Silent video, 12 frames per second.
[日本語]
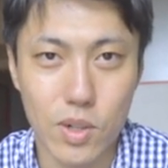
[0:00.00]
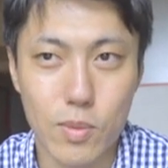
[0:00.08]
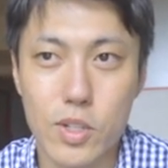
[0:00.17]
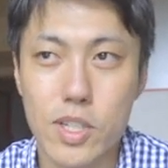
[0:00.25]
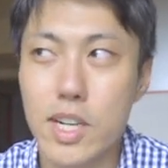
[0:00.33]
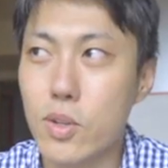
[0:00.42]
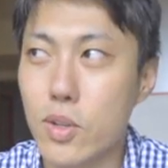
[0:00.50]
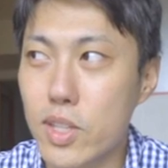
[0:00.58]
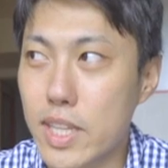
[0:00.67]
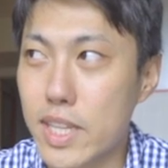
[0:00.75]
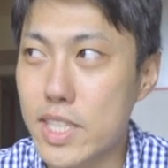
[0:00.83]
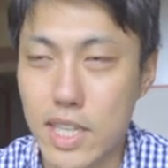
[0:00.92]
僕がこう
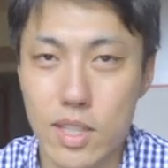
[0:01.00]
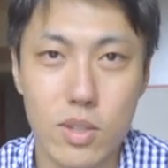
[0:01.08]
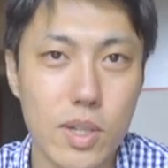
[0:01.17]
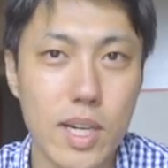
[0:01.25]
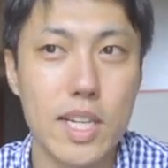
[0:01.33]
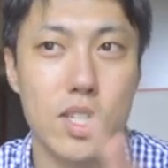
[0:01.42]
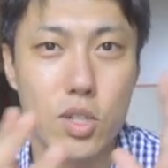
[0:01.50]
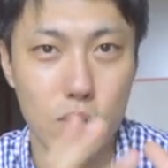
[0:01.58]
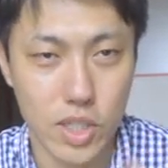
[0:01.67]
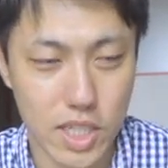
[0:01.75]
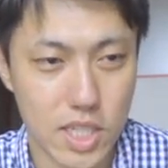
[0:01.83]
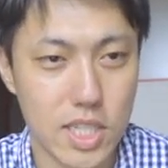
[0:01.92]
やってちゃんと家事を
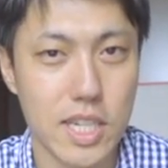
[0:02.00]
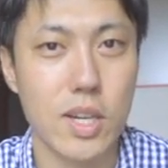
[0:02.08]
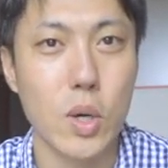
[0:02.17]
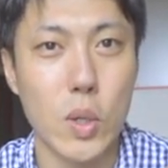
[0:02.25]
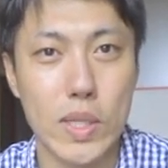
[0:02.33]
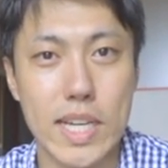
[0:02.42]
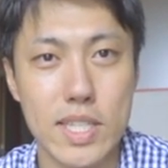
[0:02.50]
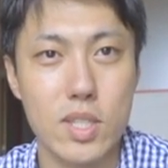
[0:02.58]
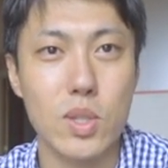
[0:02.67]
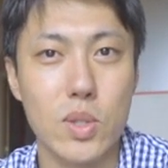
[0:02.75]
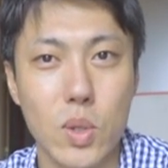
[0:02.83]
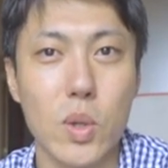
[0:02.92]
きっちりこなす
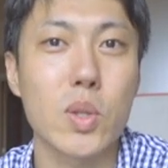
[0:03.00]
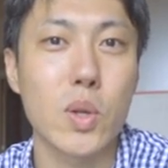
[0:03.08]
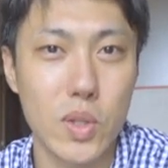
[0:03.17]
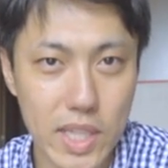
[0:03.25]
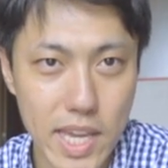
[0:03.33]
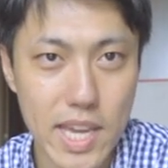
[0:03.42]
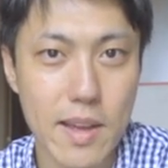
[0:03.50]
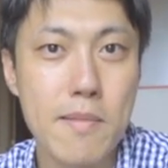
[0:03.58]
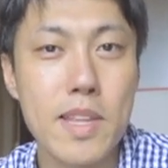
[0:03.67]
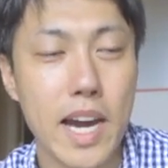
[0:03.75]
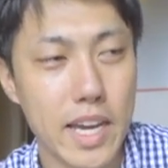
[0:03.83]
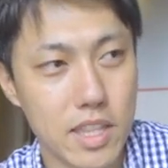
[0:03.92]
ことで、
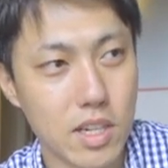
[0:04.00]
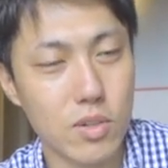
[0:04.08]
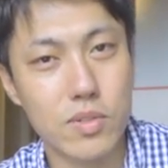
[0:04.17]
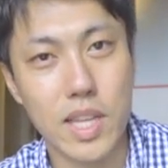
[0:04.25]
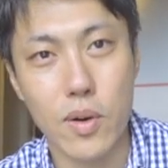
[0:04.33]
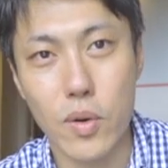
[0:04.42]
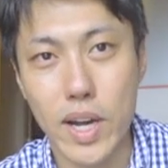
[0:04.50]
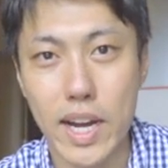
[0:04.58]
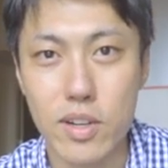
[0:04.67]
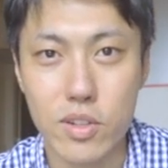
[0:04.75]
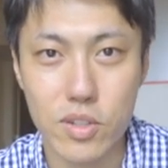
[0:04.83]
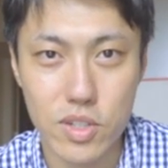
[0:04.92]
相手の負担を
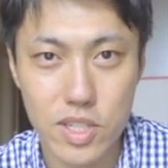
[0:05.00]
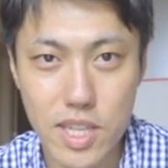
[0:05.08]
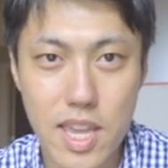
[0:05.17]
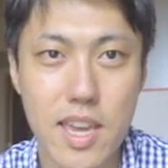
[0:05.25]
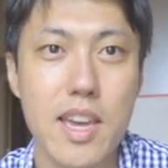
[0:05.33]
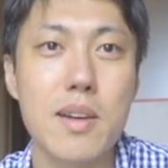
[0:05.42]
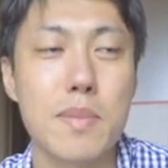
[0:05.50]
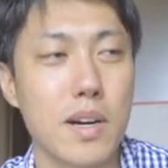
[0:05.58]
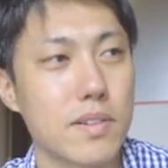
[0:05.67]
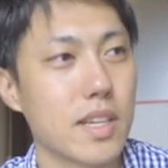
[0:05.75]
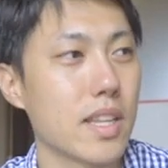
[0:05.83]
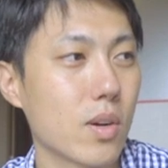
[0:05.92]
軽くして、2
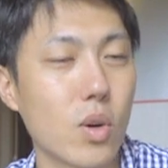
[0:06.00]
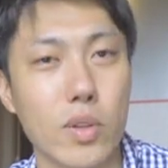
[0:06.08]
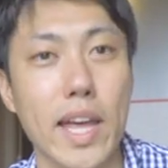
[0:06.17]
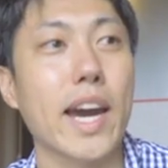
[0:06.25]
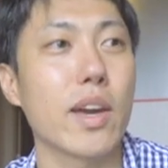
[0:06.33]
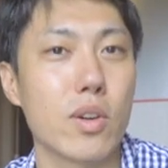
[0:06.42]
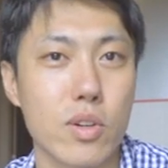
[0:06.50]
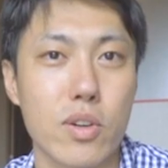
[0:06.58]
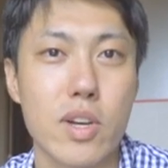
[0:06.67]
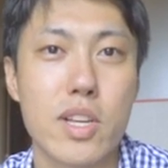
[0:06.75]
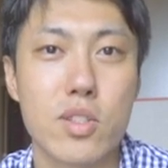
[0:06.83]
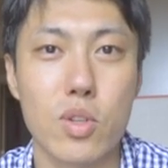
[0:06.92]
人で仲良く
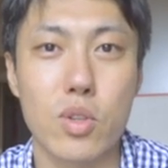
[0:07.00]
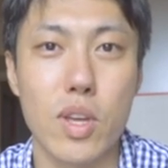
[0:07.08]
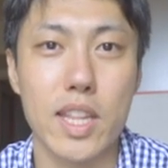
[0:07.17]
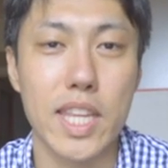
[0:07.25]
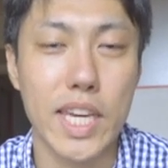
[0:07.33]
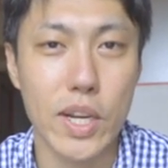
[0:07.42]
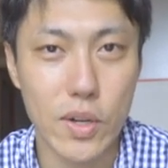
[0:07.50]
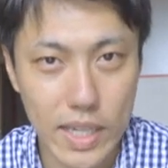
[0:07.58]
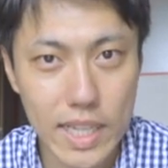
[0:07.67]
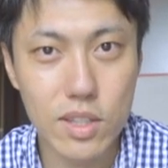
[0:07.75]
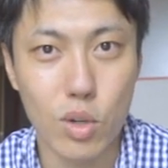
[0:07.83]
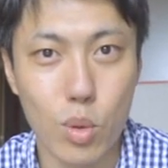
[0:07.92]
ずっとやっていけるか
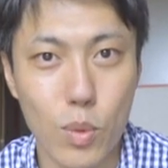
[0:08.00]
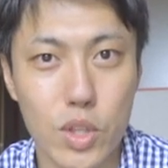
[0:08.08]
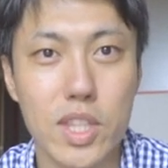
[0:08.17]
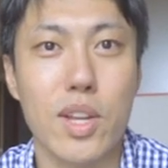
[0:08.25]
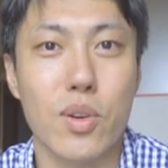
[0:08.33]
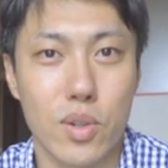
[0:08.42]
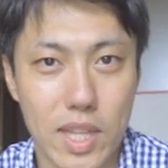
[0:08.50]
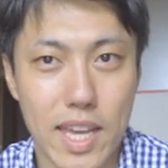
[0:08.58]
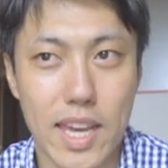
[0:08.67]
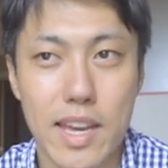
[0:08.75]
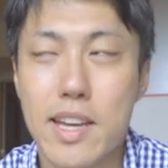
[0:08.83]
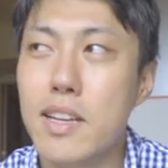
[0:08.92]
なと思っているの
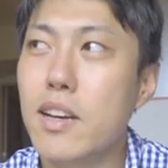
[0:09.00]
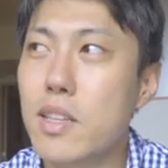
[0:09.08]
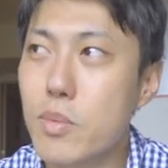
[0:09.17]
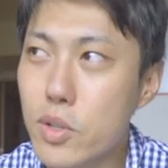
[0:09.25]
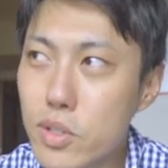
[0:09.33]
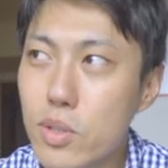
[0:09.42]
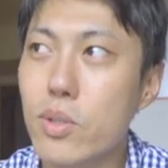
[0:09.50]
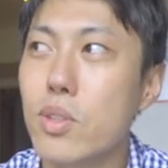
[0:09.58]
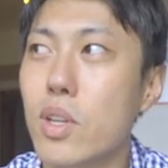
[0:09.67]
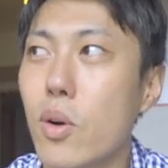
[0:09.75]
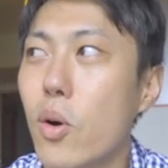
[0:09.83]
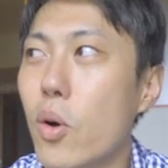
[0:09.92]
で、なので僕にとっ
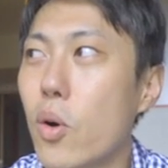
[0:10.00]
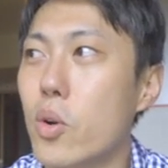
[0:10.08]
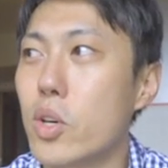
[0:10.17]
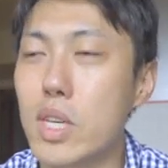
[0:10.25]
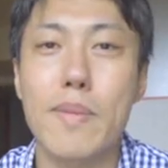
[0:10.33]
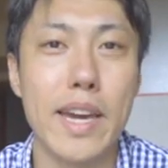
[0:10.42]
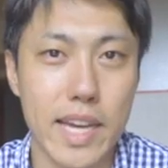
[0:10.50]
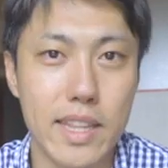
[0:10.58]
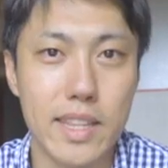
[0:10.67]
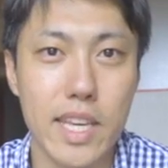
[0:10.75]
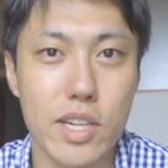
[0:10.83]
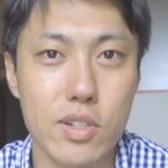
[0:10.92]
てのこの今やっ
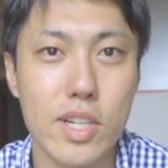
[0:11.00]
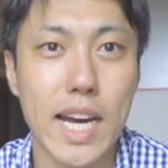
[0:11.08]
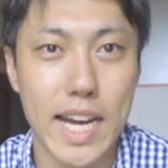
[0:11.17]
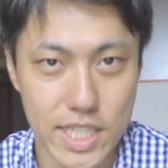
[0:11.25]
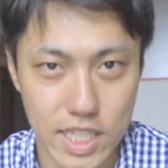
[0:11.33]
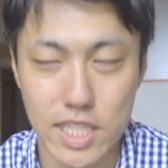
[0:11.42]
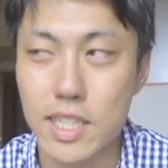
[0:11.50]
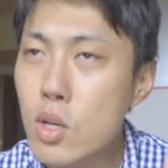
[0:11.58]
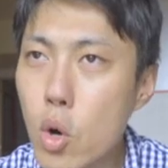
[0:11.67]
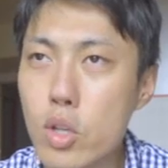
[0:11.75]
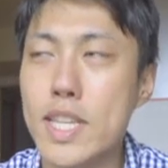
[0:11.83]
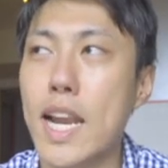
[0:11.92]
ている家事、
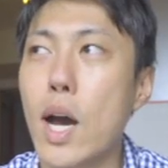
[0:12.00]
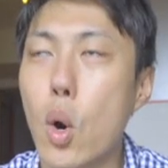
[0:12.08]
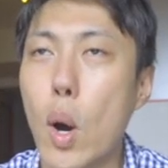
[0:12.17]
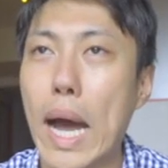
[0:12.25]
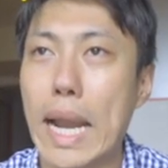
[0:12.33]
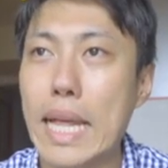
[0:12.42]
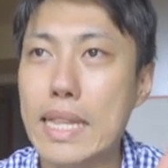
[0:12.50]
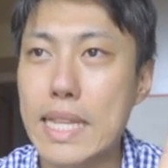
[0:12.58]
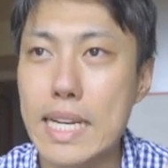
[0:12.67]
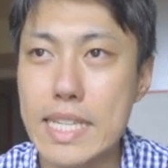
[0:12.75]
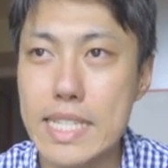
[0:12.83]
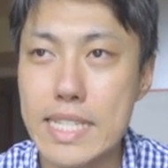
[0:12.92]
お皿を洗っ
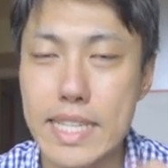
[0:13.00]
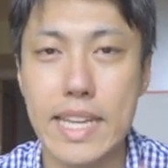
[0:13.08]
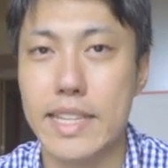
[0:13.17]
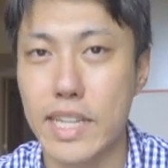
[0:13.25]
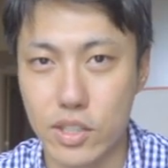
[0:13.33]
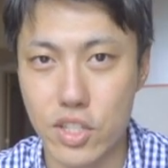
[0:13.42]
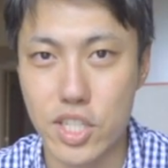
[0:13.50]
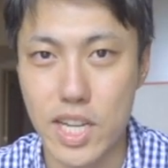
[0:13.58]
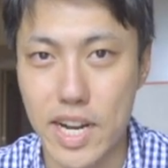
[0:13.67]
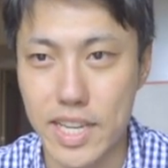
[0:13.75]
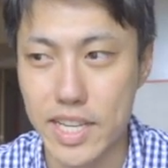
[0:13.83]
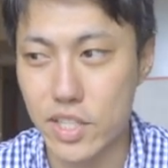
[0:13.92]
たり洗濯し
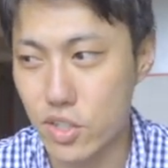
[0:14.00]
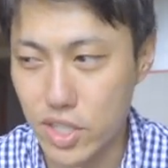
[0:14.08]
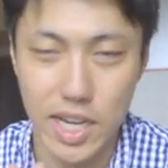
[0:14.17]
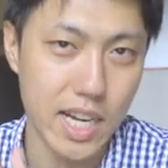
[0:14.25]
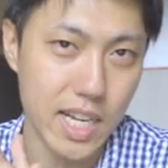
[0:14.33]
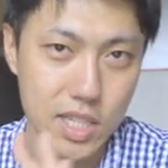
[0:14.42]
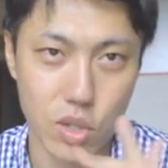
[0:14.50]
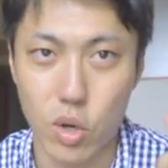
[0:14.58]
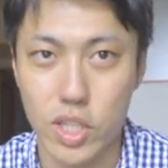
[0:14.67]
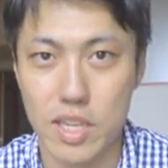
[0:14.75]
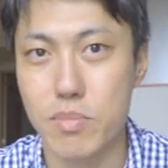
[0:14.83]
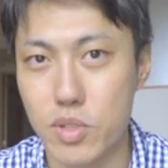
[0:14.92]
たり床雑
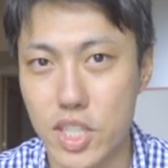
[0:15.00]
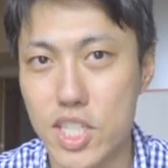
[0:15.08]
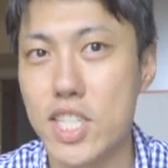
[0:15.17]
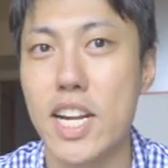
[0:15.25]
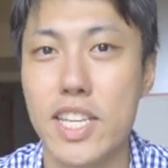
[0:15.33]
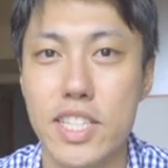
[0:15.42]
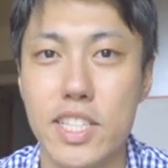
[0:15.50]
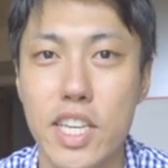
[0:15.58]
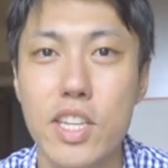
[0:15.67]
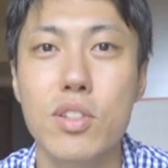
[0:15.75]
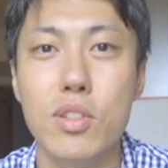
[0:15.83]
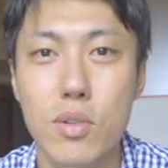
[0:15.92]
巾拭きしたりって
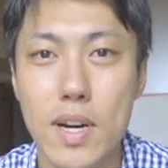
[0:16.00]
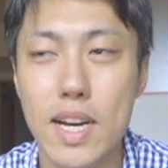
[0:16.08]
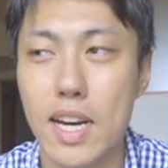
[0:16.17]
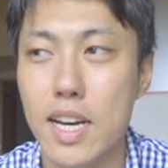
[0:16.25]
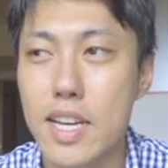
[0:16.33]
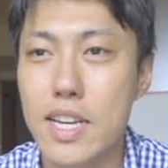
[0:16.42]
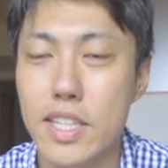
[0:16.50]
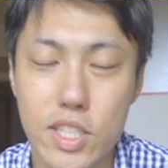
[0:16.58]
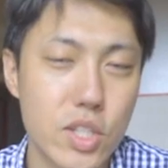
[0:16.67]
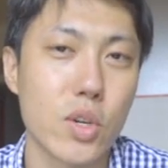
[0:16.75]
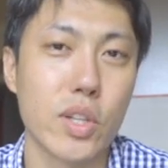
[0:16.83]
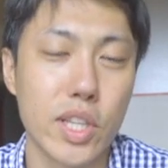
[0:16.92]
いうのは
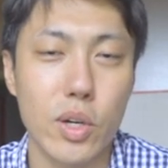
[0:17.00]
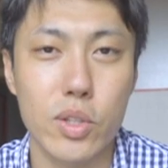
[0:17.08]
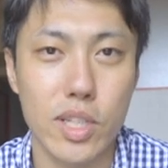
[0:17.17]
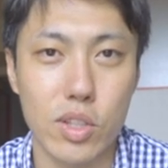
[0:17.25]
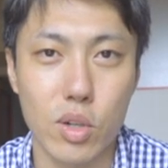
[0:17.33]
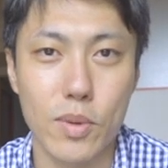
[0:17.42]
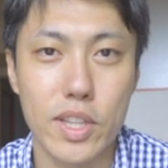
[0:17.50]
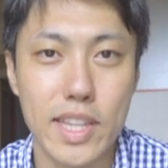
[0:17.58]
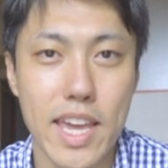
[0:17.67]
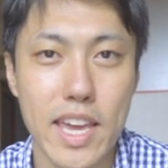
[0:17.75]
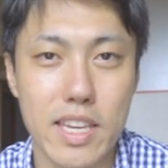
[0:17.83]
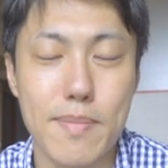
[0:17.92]
必要なことだと思っ
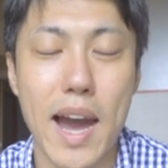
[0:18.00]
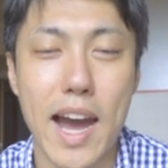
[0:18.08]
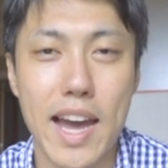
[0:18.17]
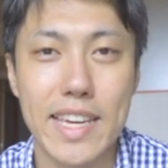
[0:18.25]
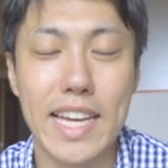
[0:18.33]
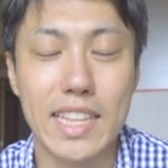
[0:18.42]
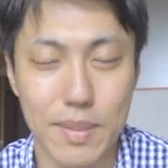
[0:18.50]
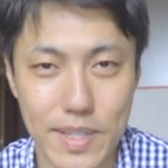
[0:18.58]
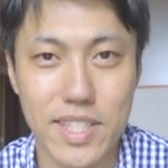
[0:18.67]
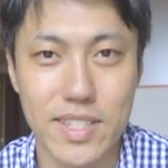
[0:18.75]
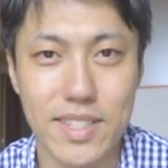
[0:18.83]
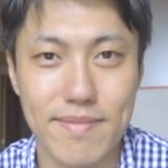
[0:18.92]
て今やってま
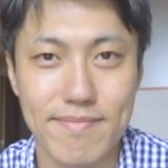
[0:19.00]
す。